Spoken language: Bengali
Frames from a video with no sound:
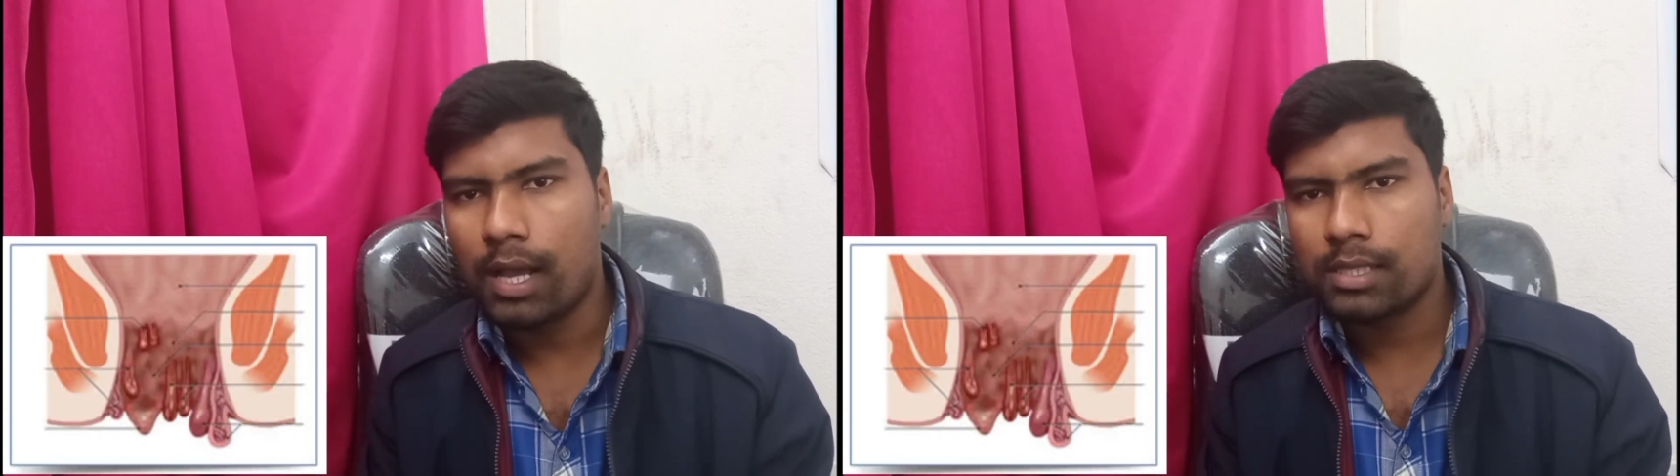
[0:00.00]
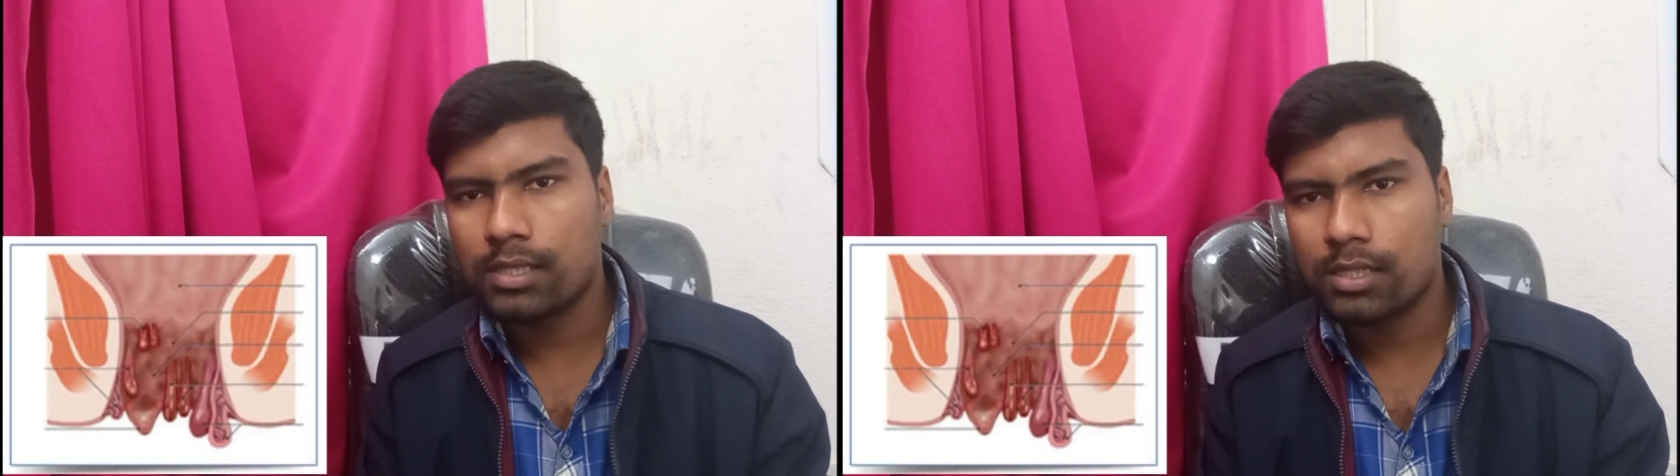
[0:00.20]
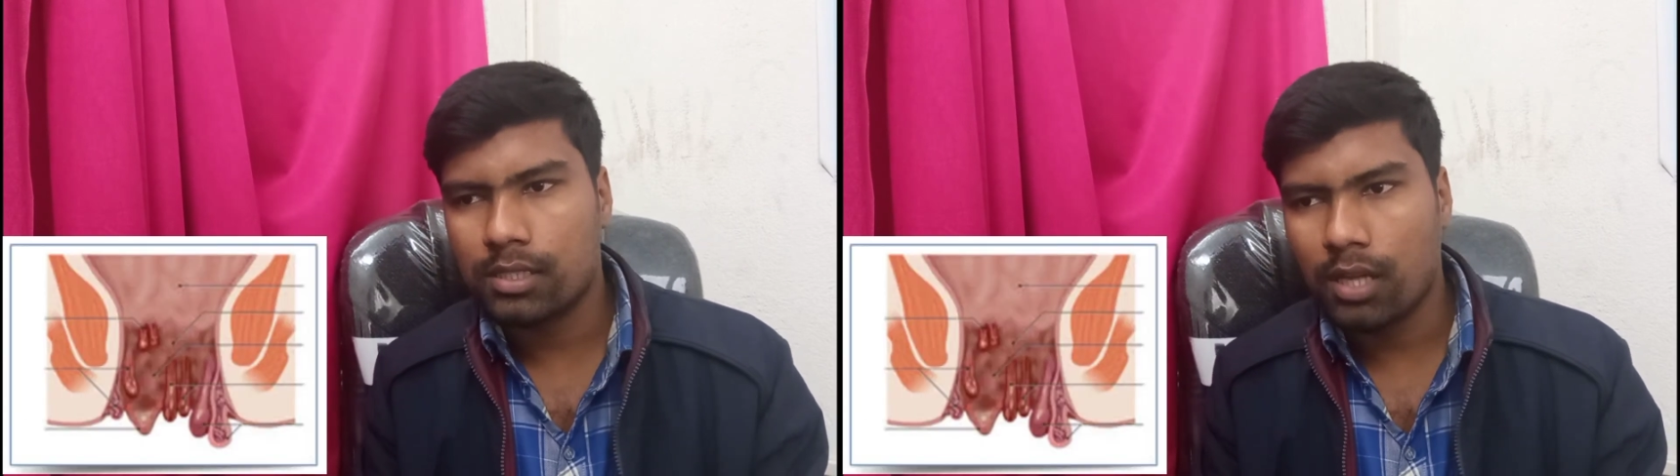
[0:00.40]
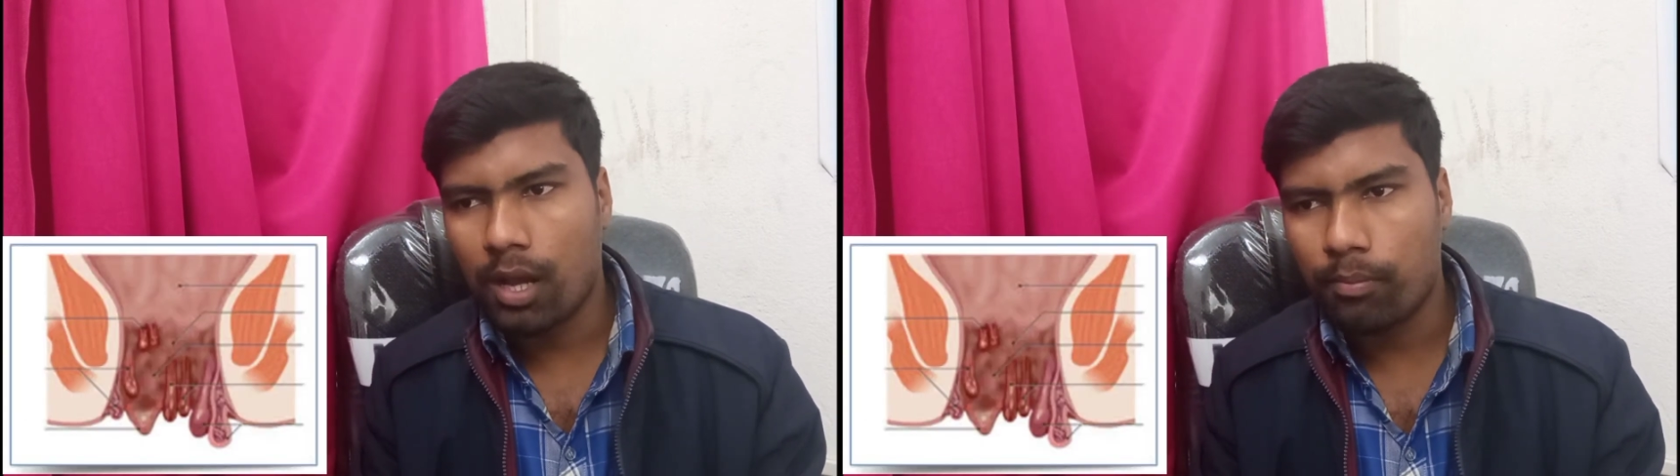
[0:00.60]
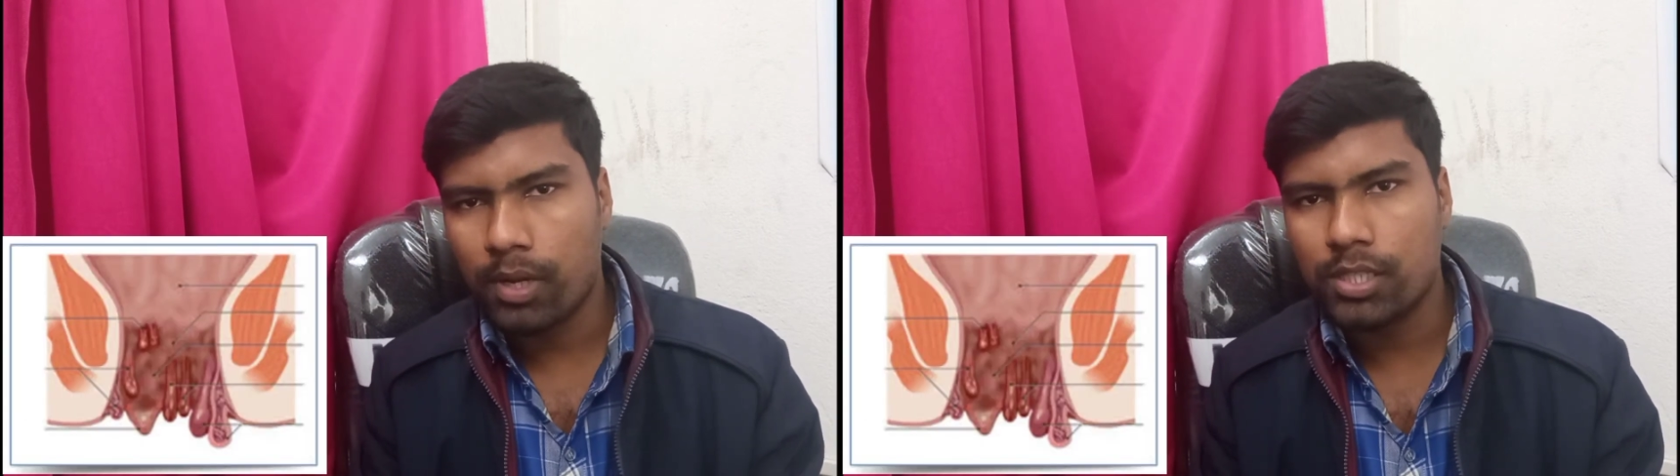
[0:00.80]
আস্তে আস্তে
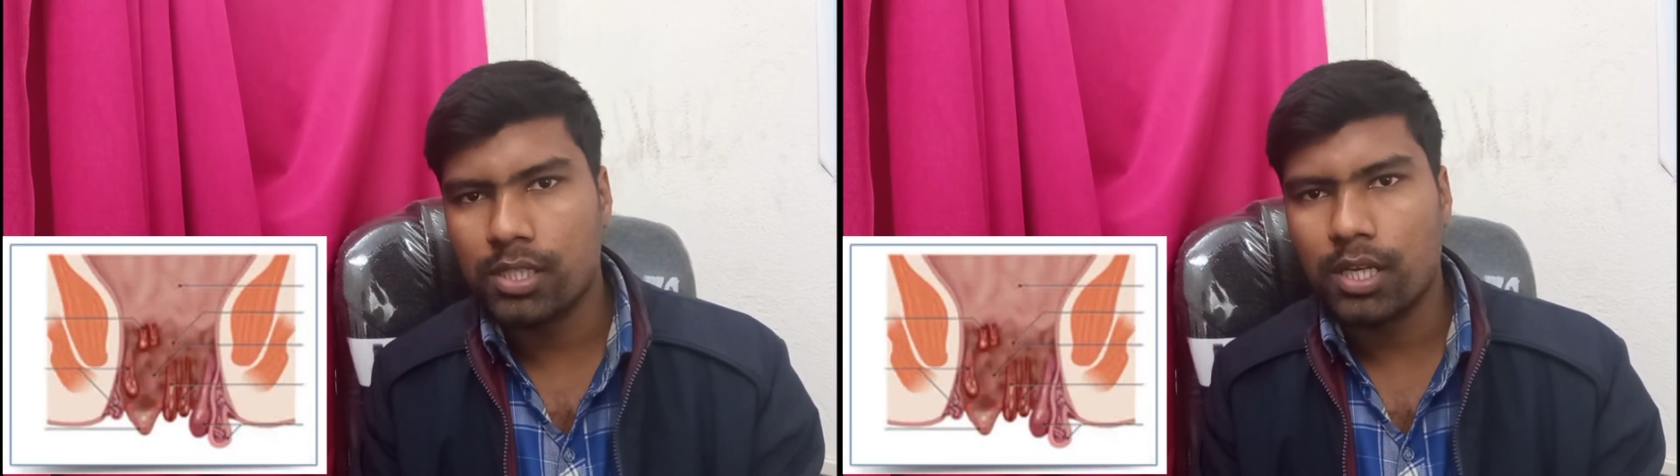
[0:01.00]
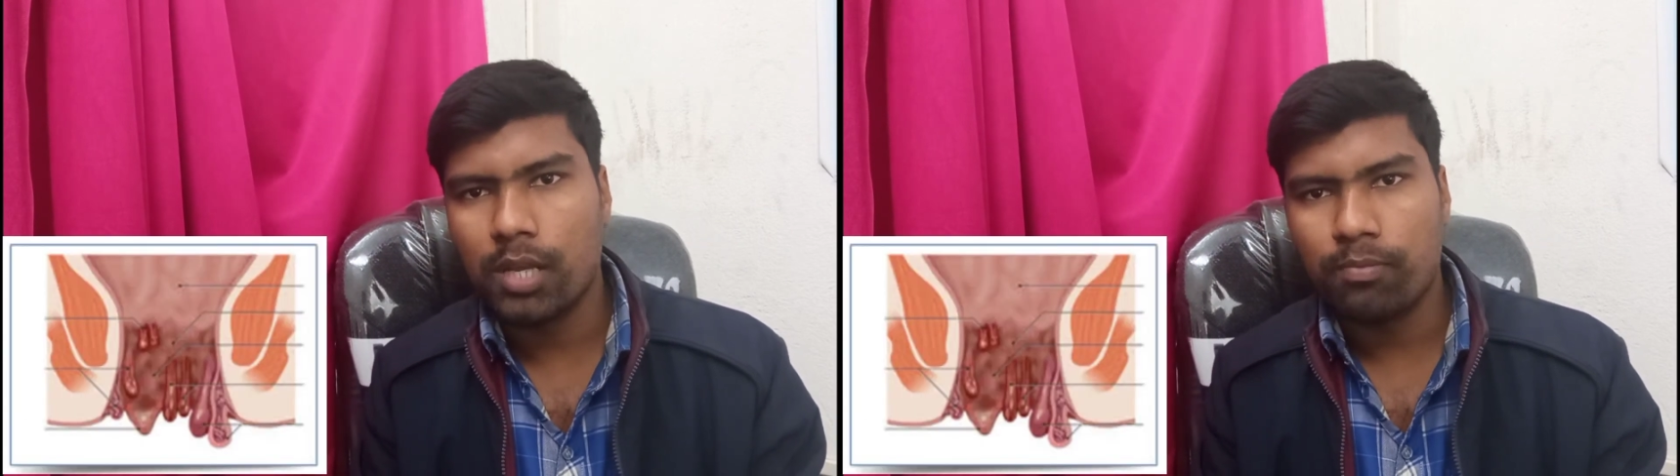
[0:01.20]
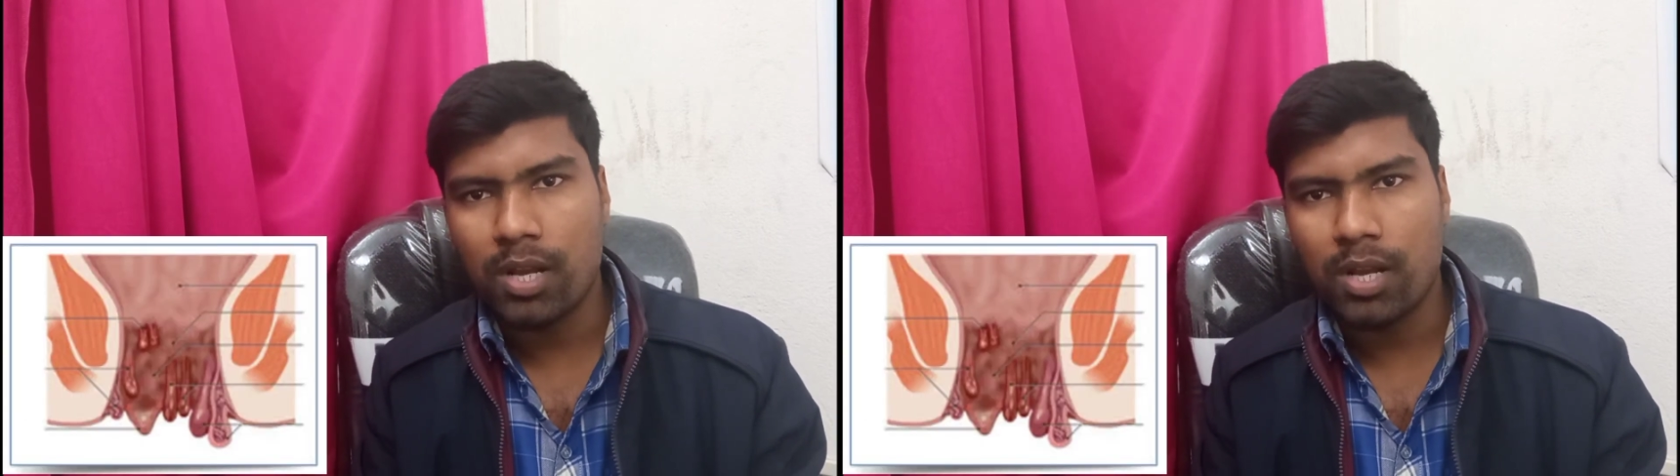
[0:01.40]
আপনার যে এই